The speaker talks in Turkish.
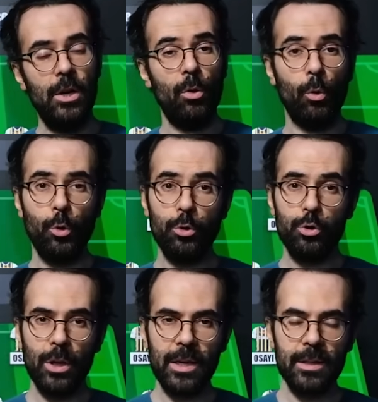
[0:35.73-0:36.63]

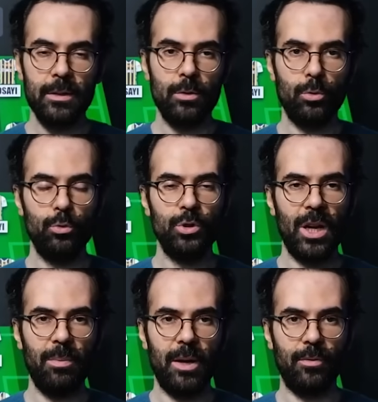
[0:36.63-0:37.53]
oyuncuların
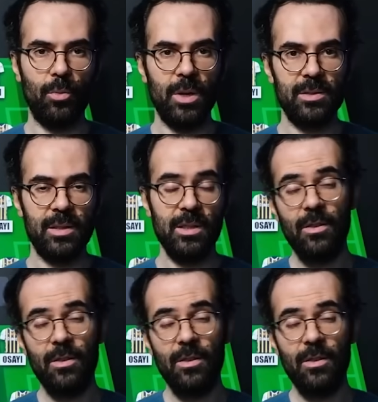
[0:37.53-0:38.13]
güncel performanslarını